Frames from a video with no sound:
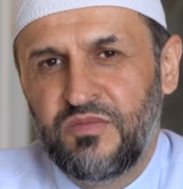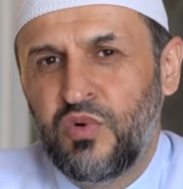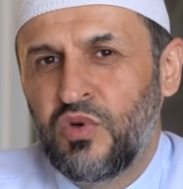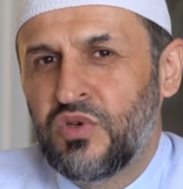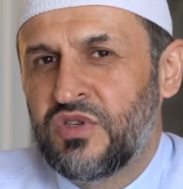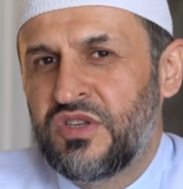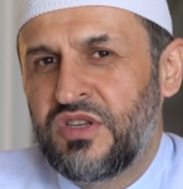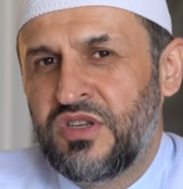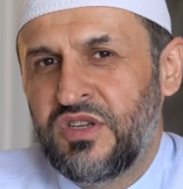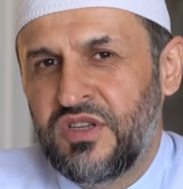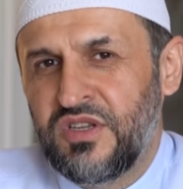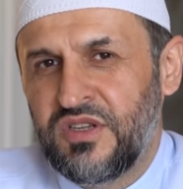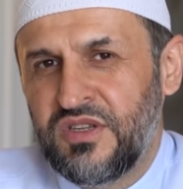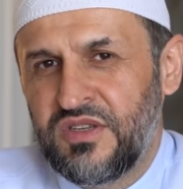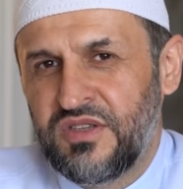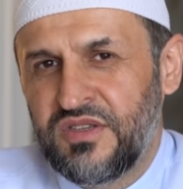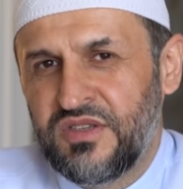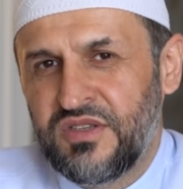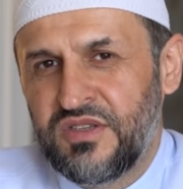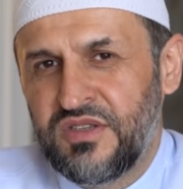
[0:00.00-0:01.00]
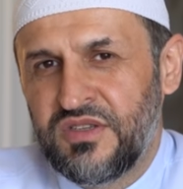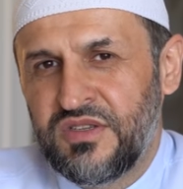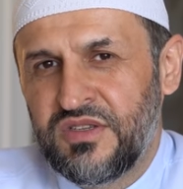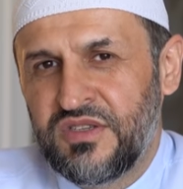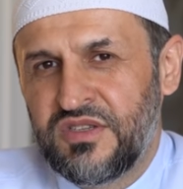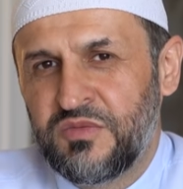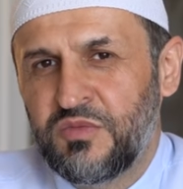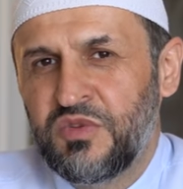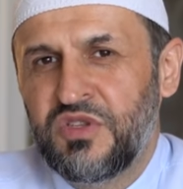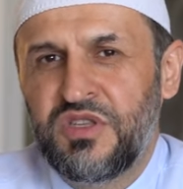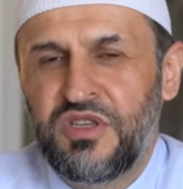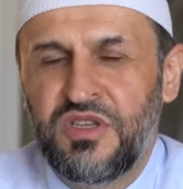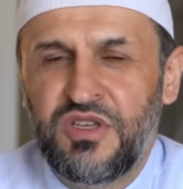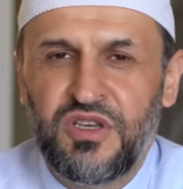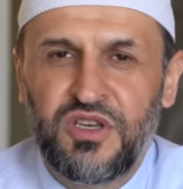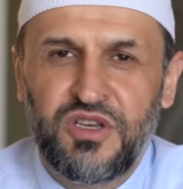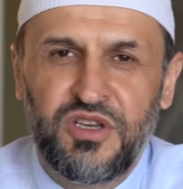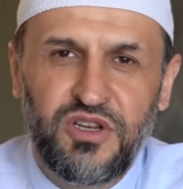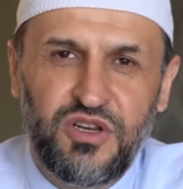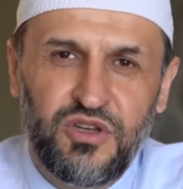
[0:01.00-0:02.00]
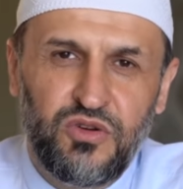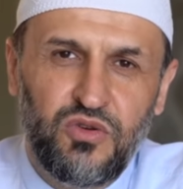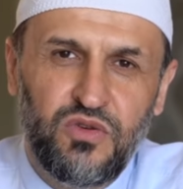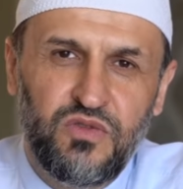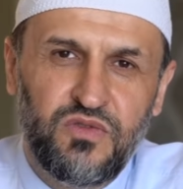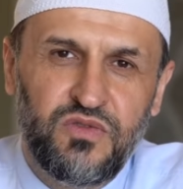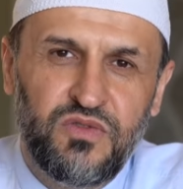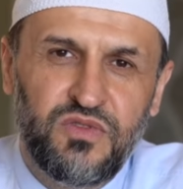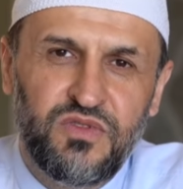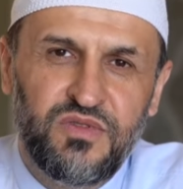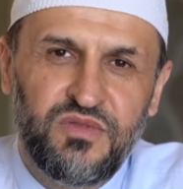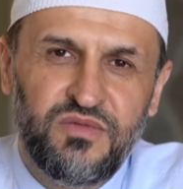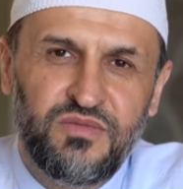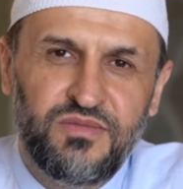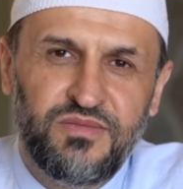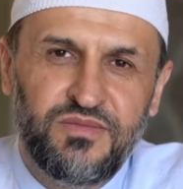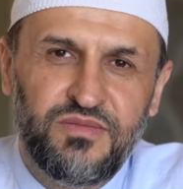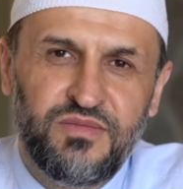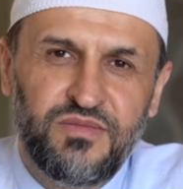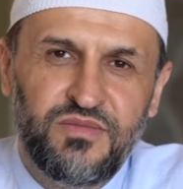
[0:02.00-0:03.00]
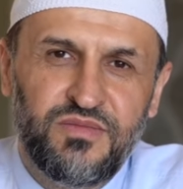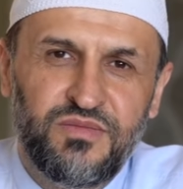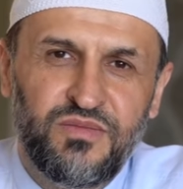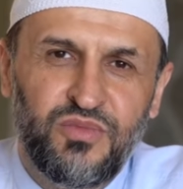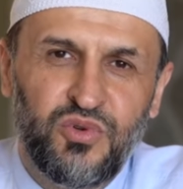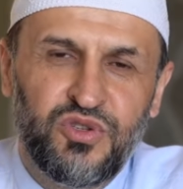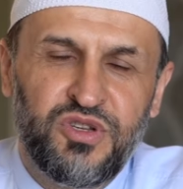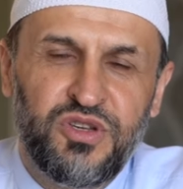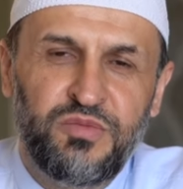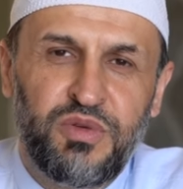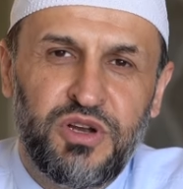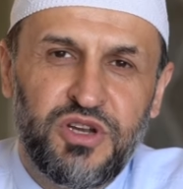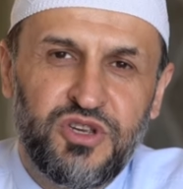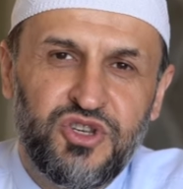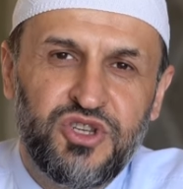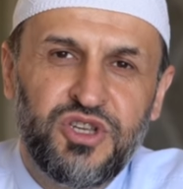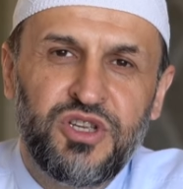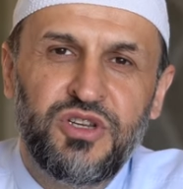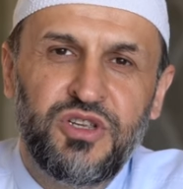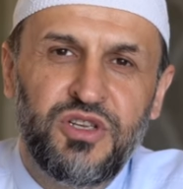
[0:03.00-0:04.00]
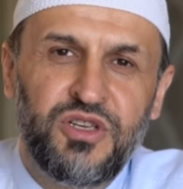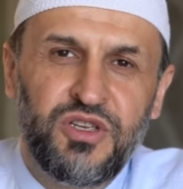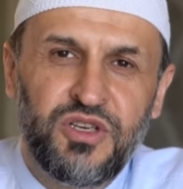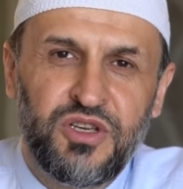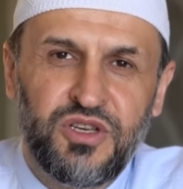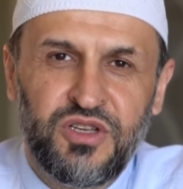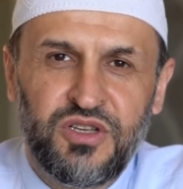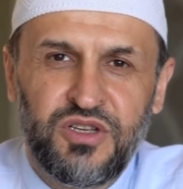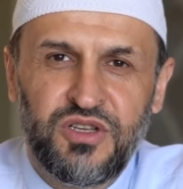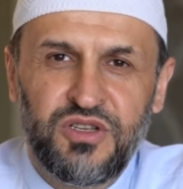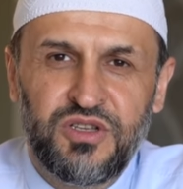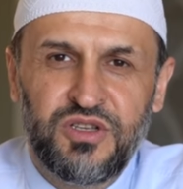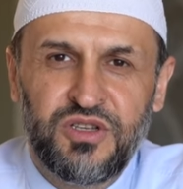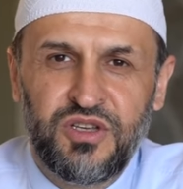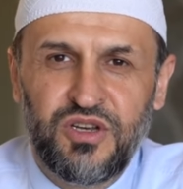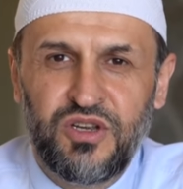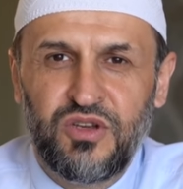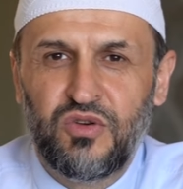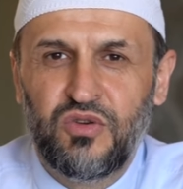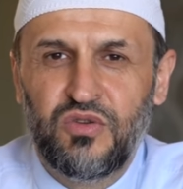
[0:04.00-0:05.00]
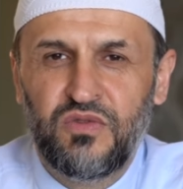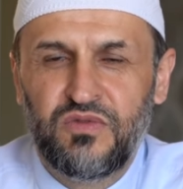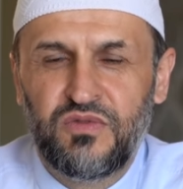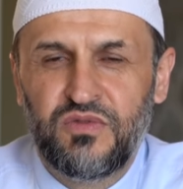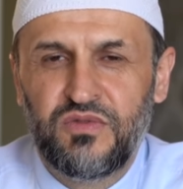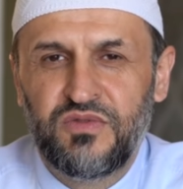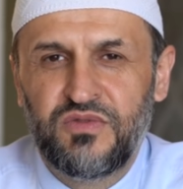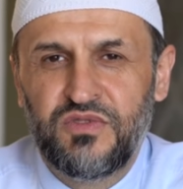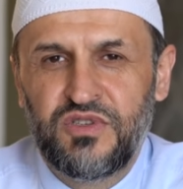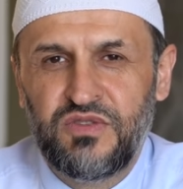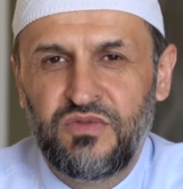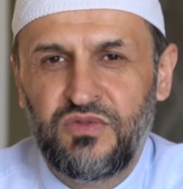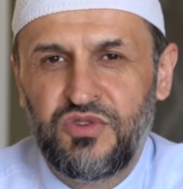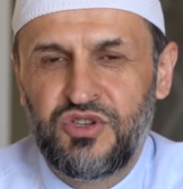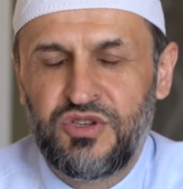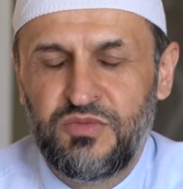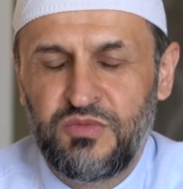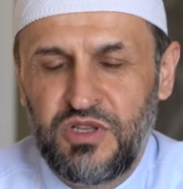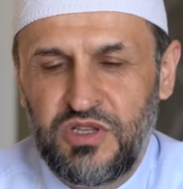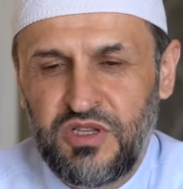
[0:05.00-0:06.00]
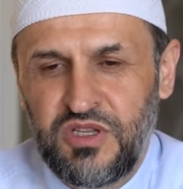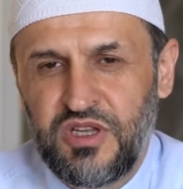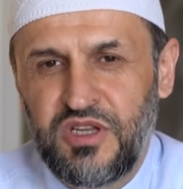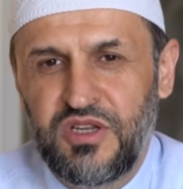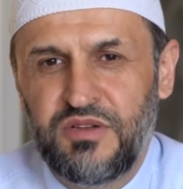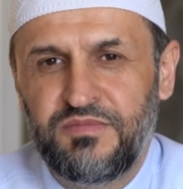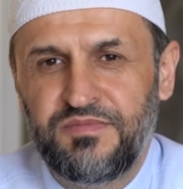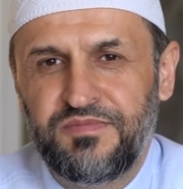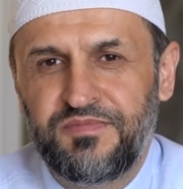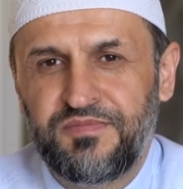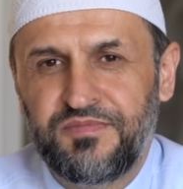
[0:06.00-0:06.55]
после смытие их грехов, после прощения их грехов Всевышним Аллахом.